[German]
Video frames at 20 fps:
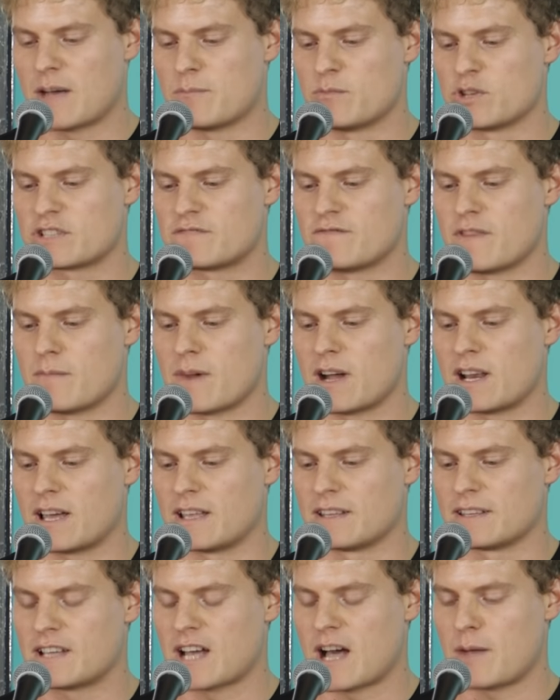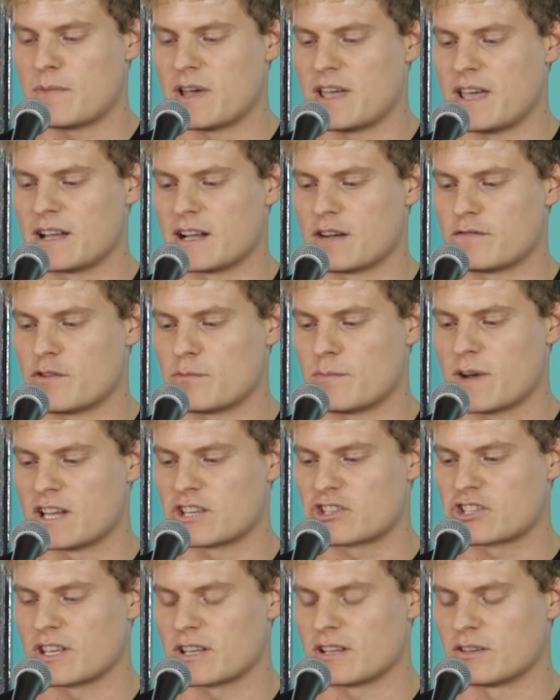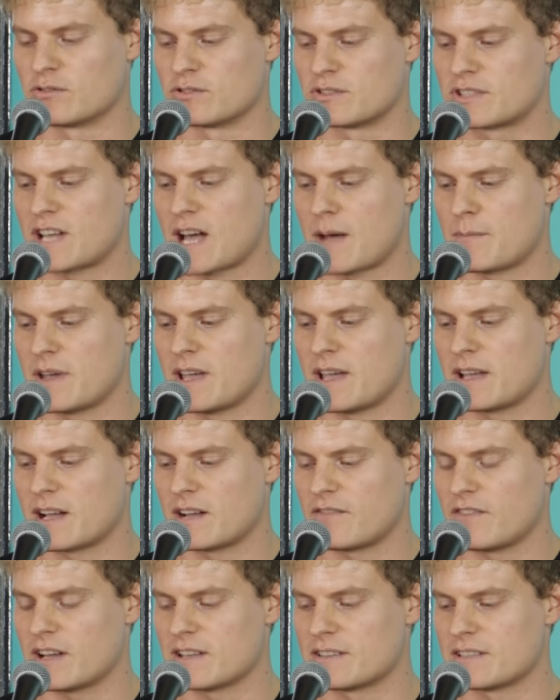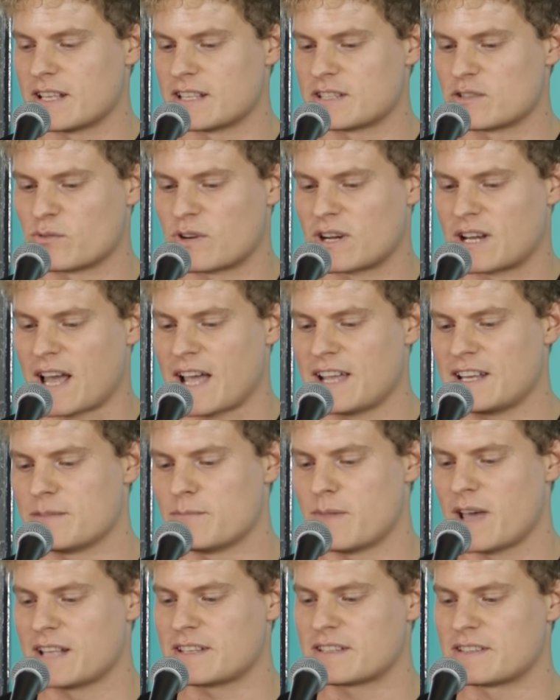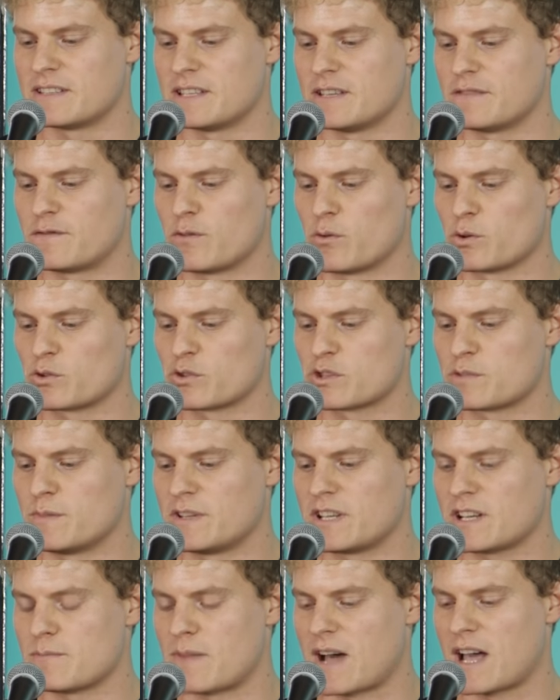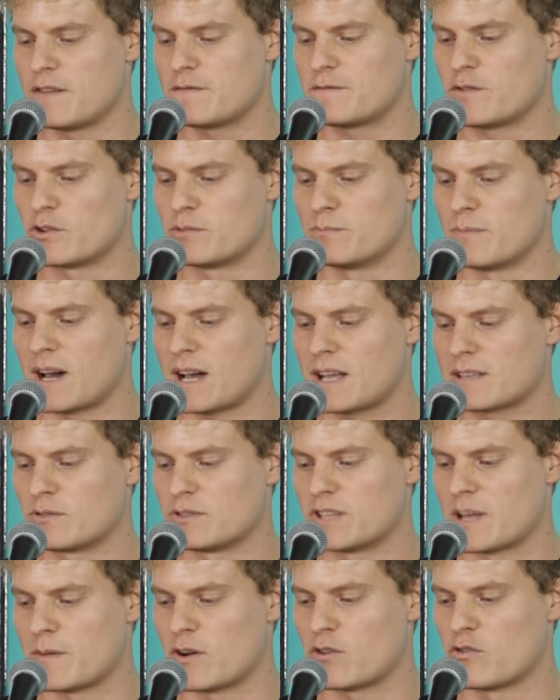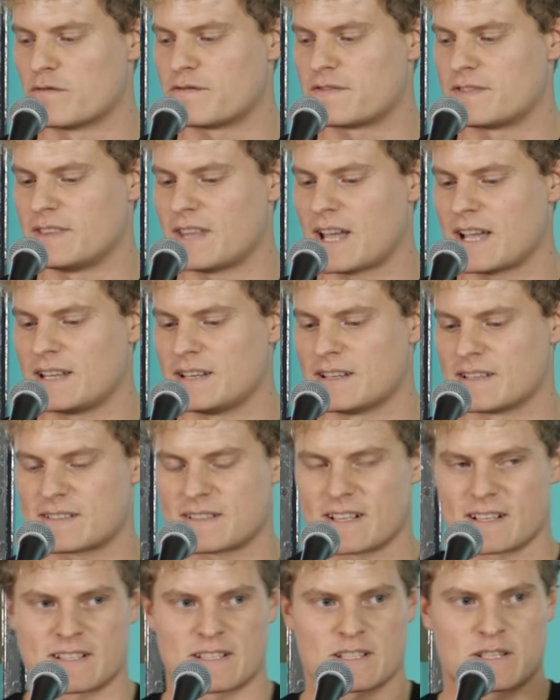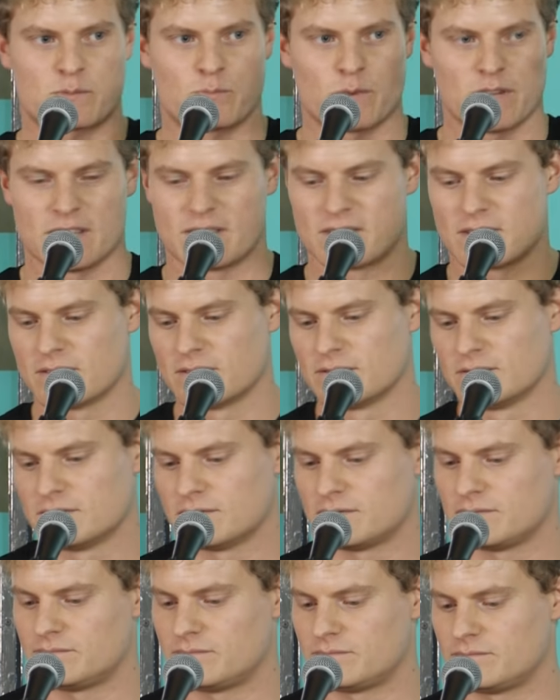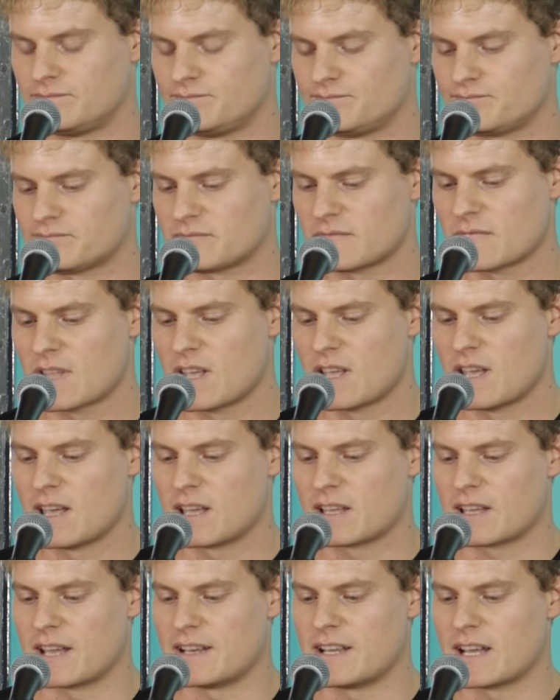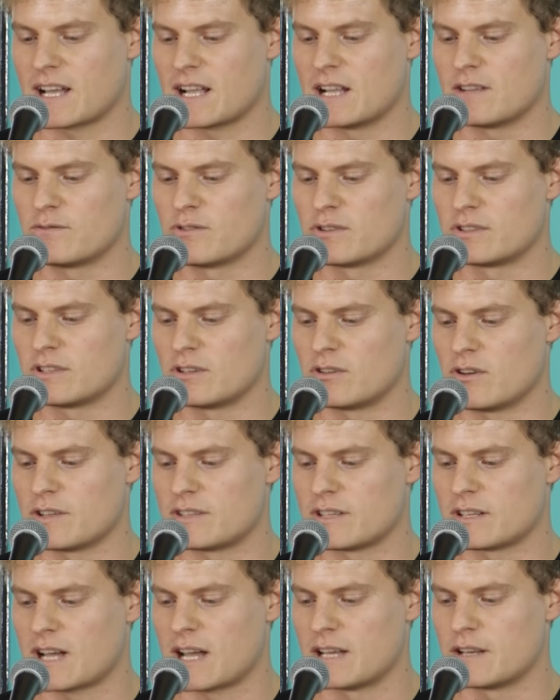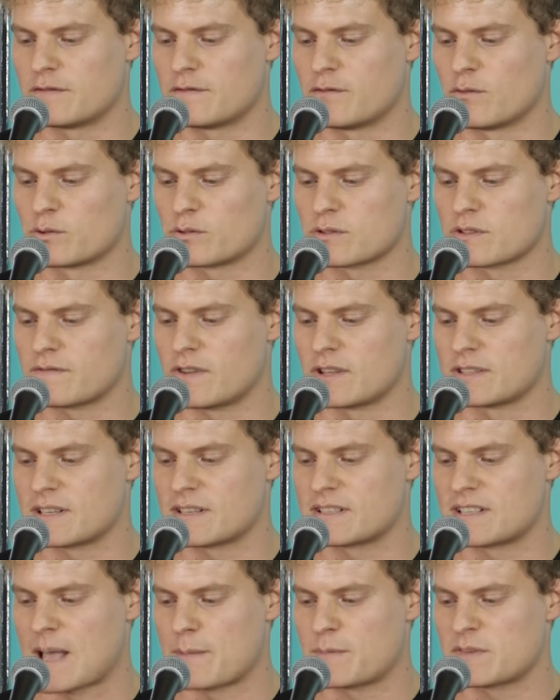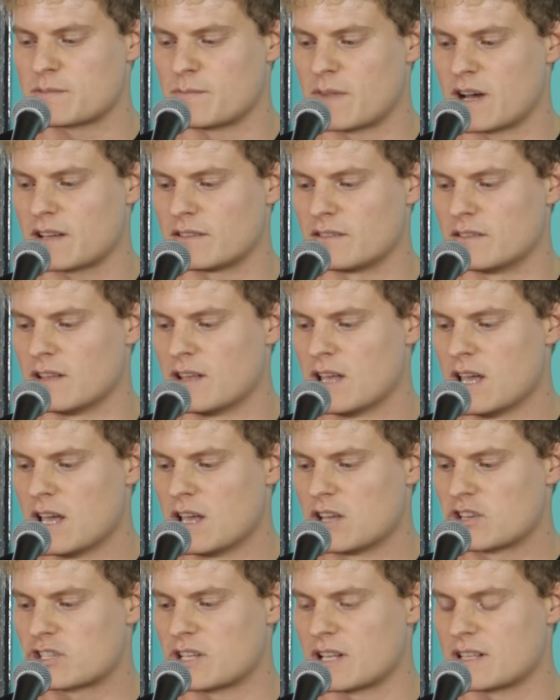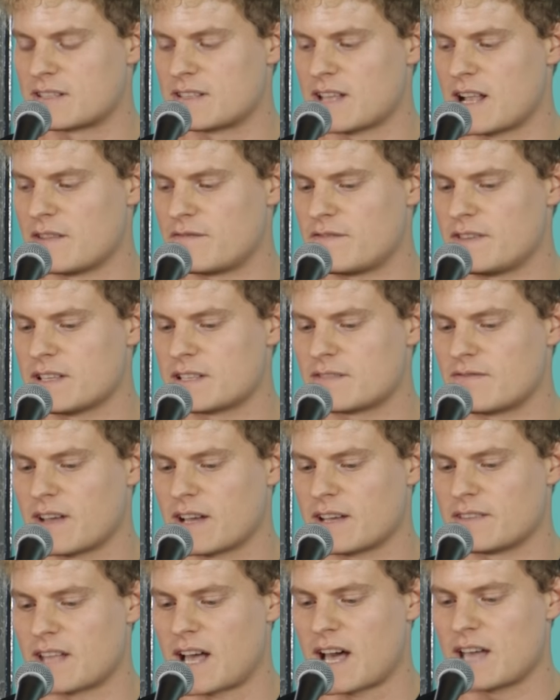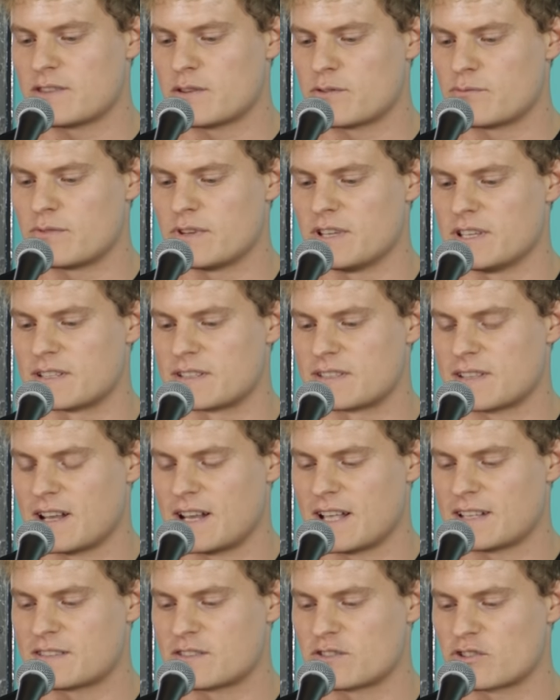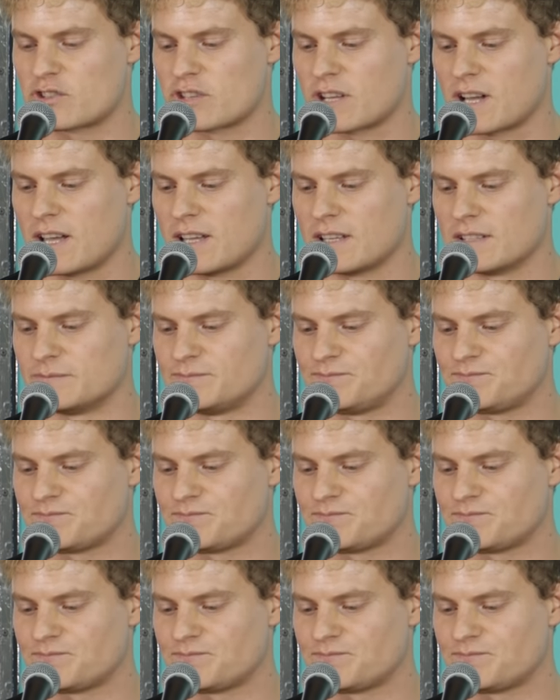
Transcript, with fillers: müssen wir mal einen Kammerjäger vorbeischicken. Und Kammerjäger wären dann so kleine Mädchen, die Fotos mit ihrem iPhone machten und dabei rufen, nein, ist das sweet. Generell würden die Leute keine Fotos von sich selbst machen. Statt Selfies wären Otheries, der letzte Schrei.